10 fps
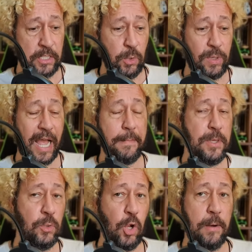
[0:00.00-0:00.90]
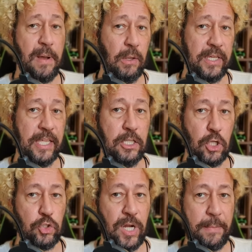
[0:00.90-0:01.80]
que o caminho normal daquele
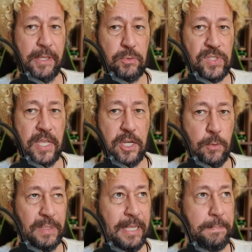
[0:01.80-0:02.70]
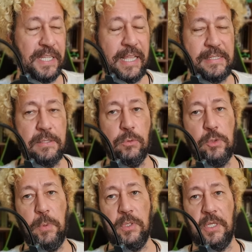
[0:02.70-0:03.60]
questionamento seria uma depredação
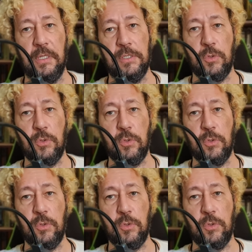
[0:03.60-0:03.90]
dos poderes,